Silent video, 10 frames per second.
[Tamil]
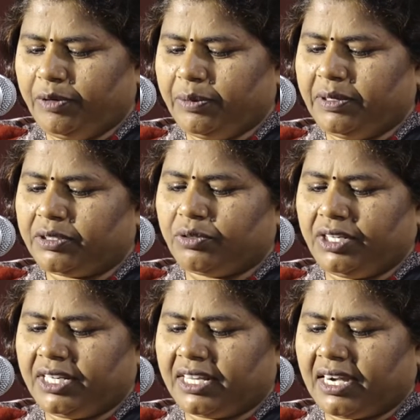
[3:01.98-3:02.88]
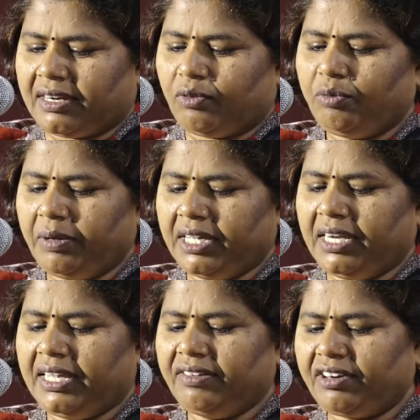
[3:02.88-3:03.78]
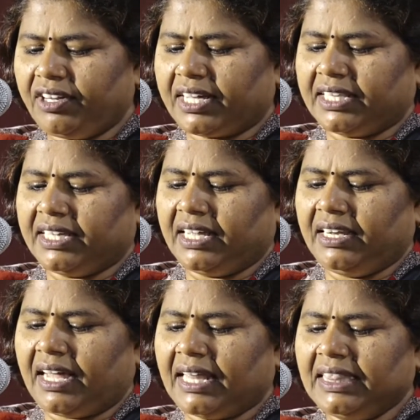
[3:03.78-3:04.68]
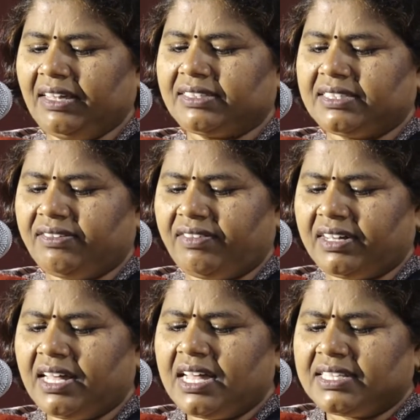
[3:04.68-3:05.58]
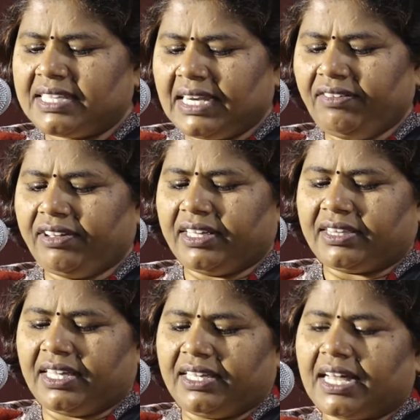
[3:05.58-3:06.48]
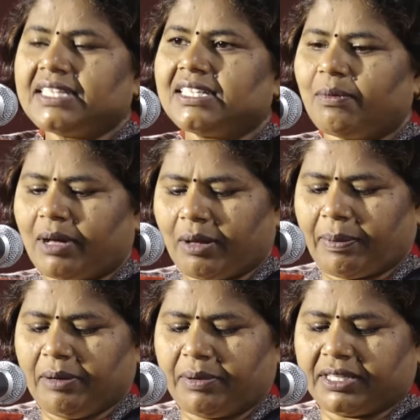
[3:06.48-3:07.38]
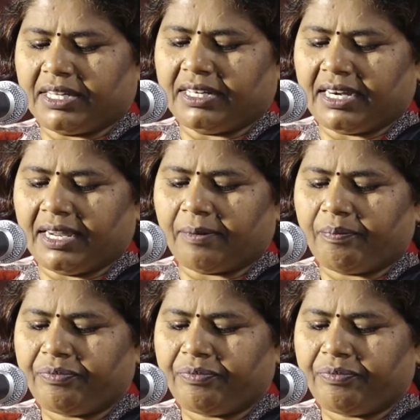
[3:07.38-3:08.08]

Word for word: முடியும் என்று சொல்லியிருக்கிறார் உண்மையில் இவருடைய கதைகள் அந்த விகிதத்தை கச்சிதமாக பயன்படுத்துகின்றன